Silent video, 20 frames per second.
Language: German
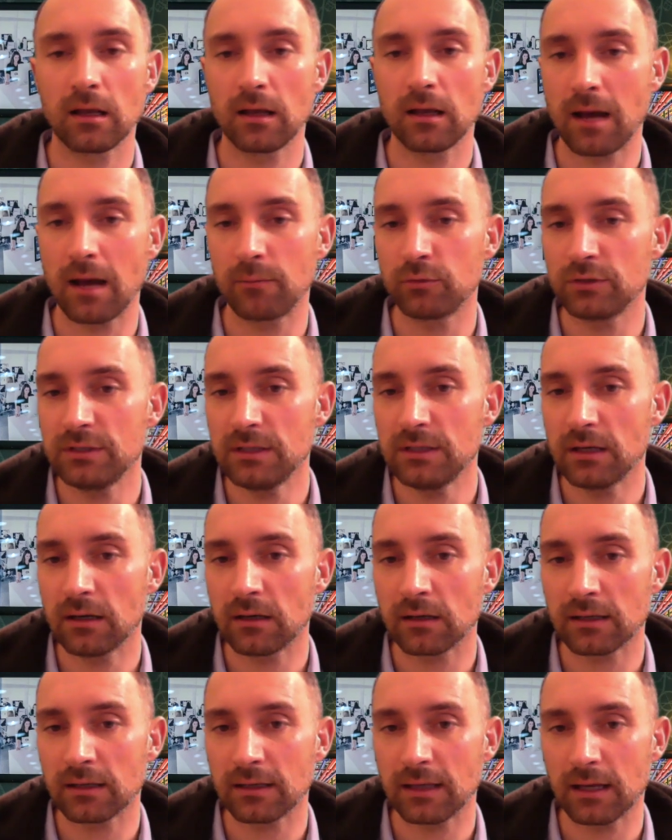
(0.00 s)

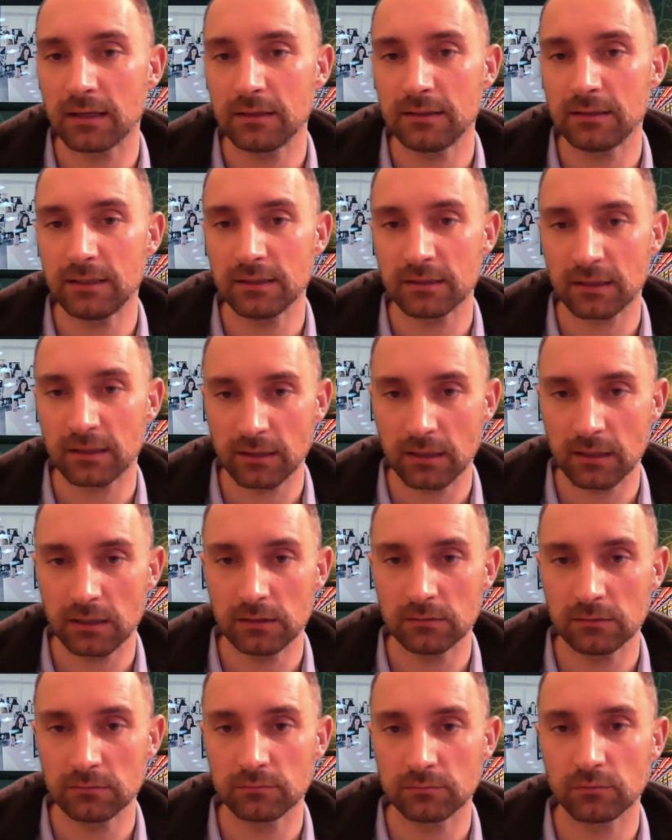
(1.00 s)
abonniere gerne den
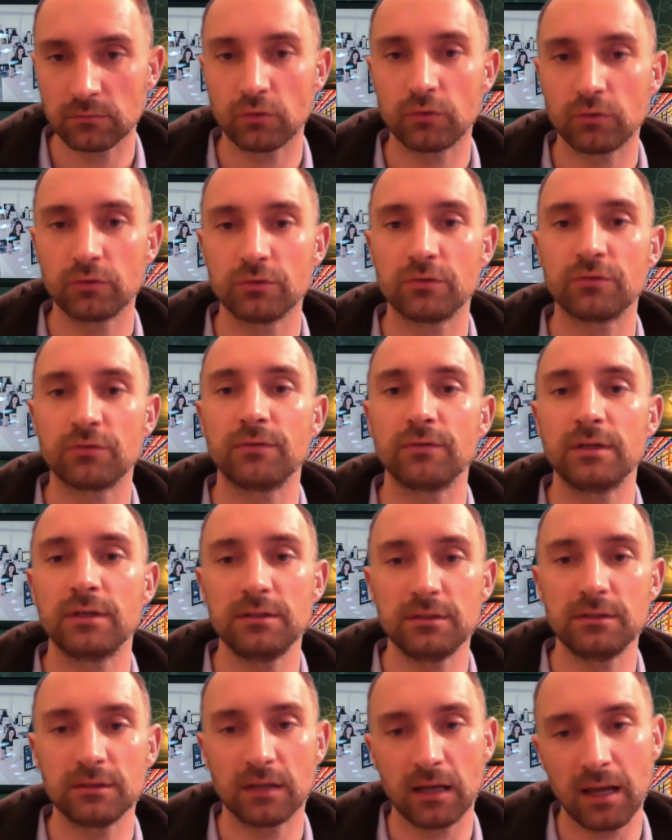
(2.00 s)
Kanal und wenn
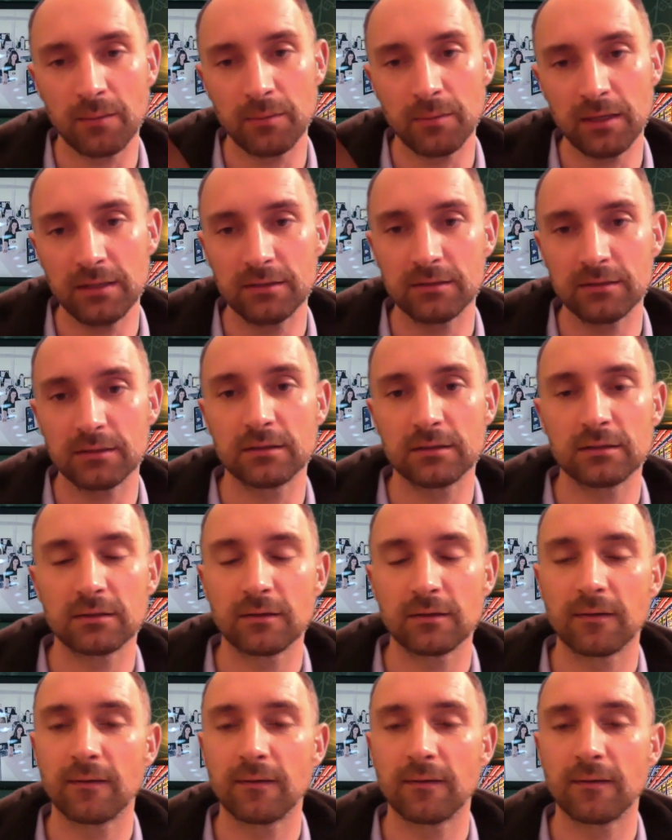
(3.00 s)
dir am Ende